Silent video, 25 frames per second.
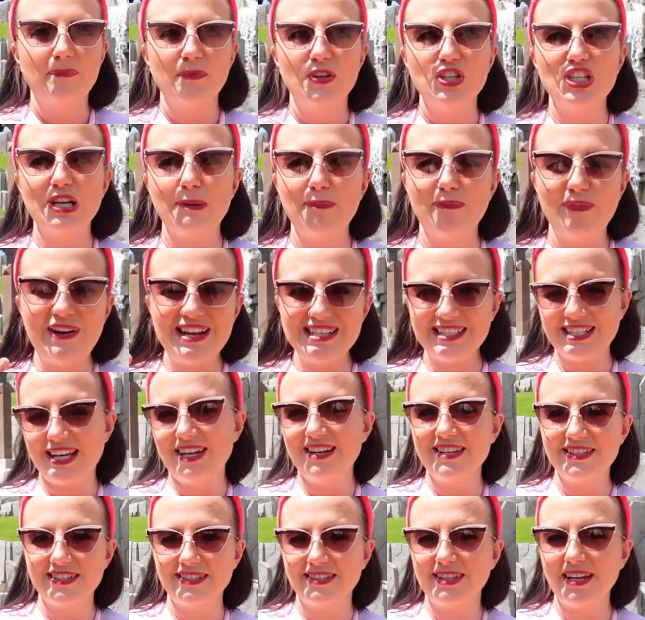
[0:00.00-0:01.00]
ich habe fast
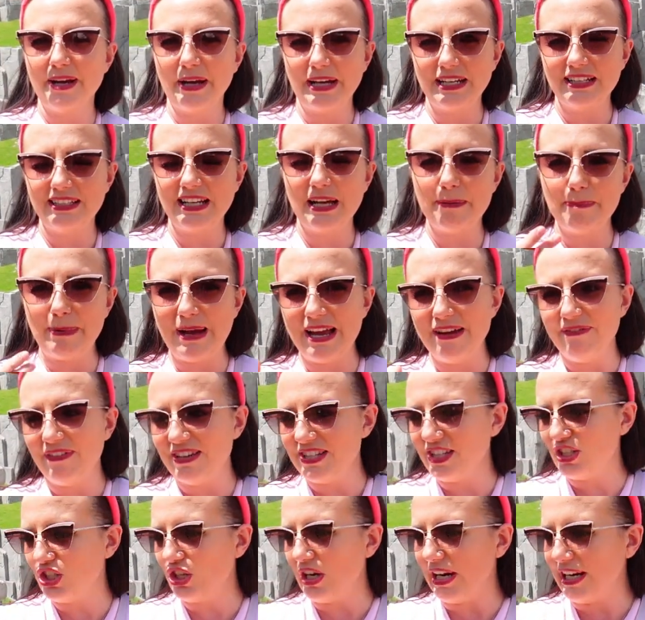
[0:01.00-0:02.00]
alles da, dabei,
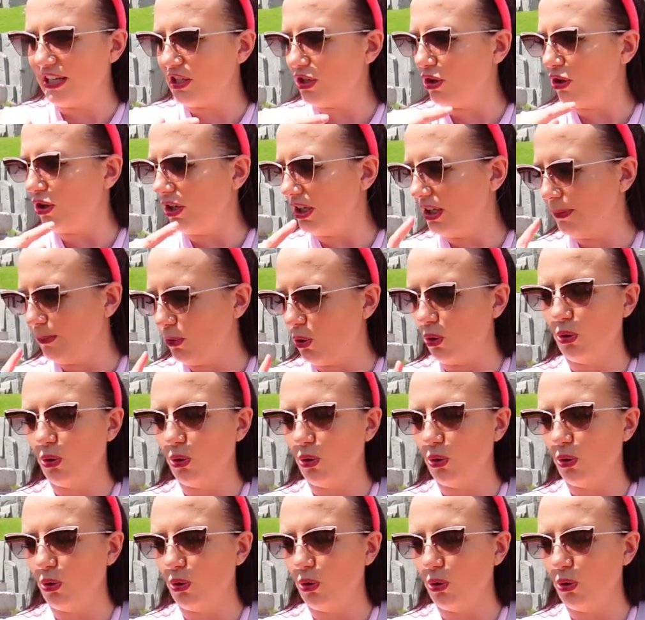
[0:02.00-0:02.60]
was ich eigentlich auch in dem